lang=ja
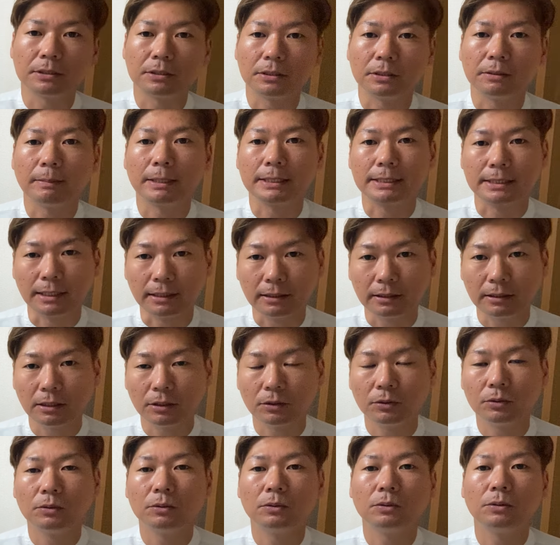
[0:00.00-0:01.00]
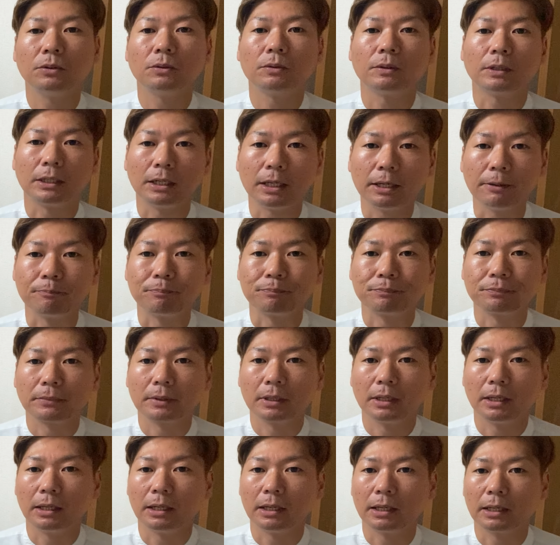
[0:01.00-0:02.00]
すいませんっていうようなね、
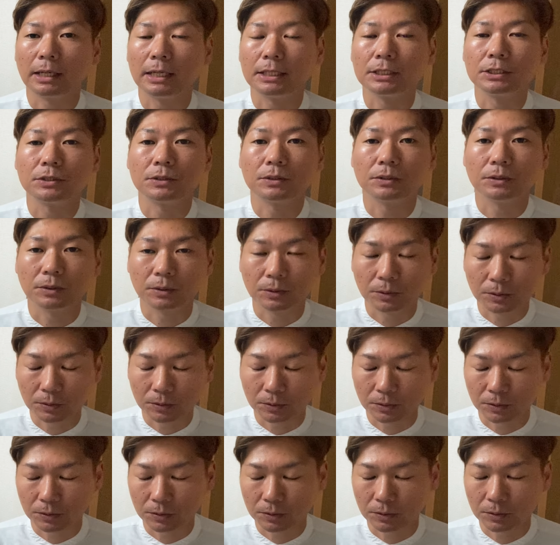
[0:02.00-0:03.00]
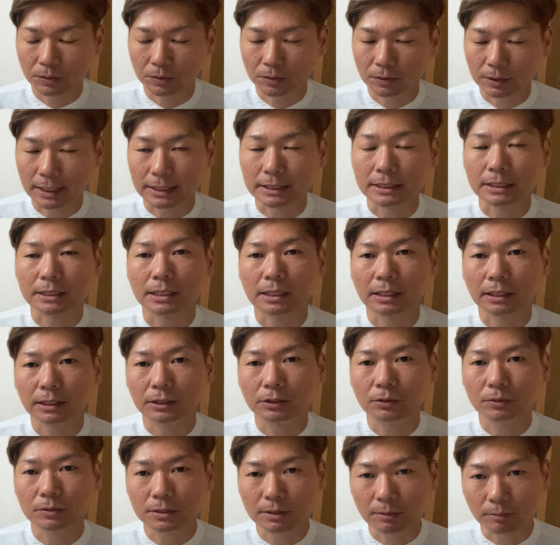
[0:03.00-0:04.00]
えー、感じの会社さんが
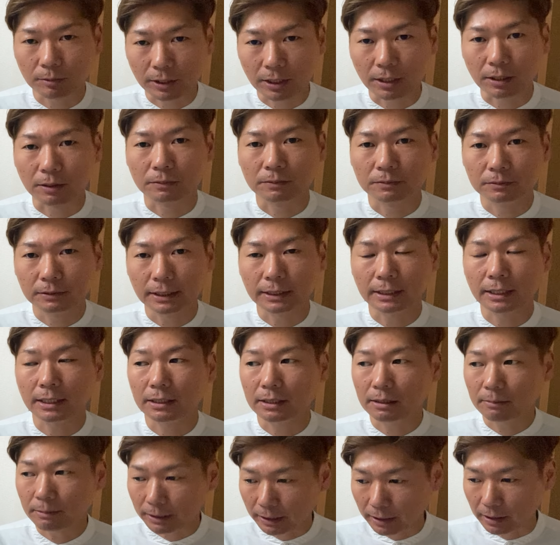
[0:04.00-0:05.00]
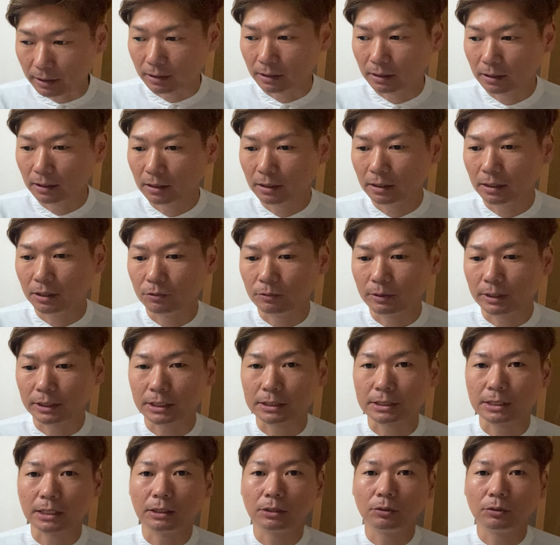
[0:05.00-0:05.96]
一つでもね、増えていけばね、えー、植木屋さ